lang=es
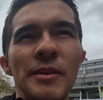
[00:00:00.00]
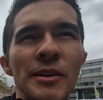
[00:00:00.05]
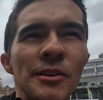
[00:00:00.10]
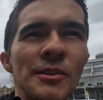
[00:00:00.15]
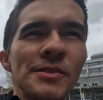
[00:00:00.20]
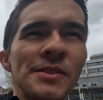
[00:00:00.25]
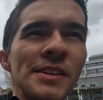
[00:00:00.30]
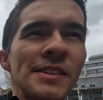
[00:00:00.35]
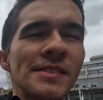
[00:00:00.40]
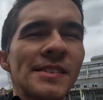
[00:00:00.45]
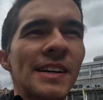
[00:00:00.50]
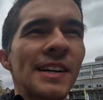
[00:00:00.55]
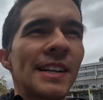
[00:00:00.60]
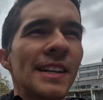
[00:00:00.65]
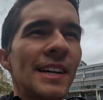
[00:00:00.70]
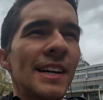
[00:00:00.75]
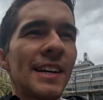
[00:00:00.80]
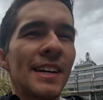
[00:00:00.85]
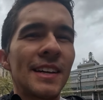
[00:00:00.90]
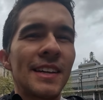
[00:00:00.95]
pero sí está
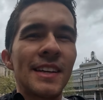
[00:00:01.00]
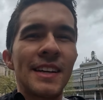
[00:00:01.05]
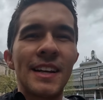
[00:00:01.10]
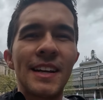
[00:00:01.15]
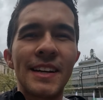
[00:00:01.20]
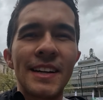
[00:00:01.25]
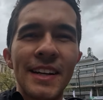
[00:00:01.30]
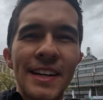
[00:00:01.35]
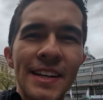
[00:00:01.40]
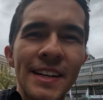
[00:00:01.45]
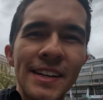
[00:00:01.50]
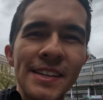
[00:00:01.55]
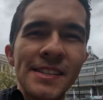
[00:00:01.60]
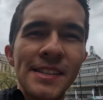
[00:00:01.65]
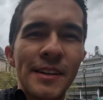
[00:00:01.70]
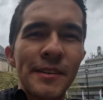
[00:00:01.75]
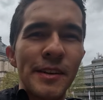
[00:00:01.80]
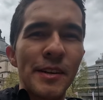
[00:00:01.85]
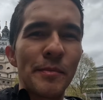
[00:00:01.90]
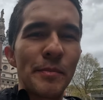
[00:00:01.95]
la de la reina
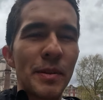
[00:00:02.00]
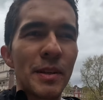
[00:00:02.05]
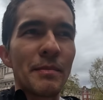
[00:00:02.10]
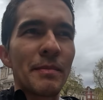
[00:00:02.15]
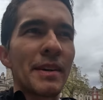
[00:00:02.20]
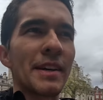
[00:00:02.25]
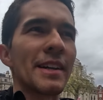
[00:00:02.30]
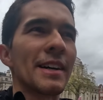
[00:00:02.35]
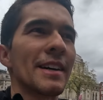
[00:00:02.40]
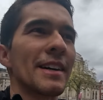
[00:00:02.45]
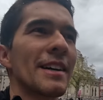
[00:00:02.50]
Isabel I.